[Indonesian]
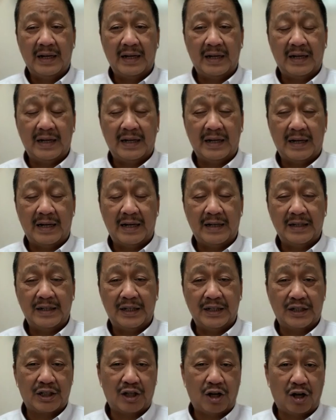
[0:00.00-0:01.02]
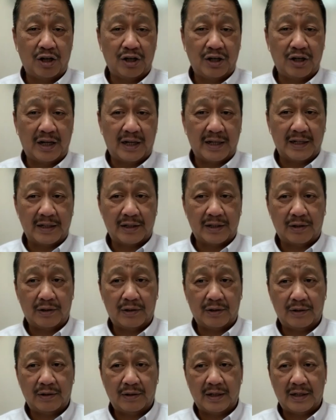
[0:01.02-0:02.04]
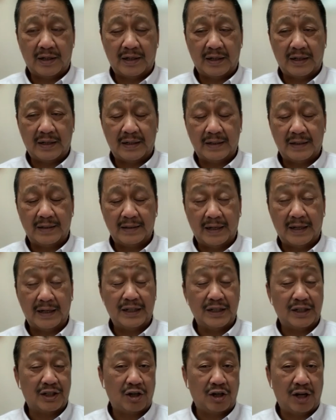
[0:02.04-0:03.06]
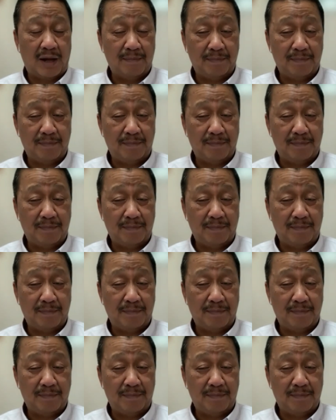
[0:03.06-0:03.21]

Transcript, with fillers: uh, diskon atau uh, ya diskon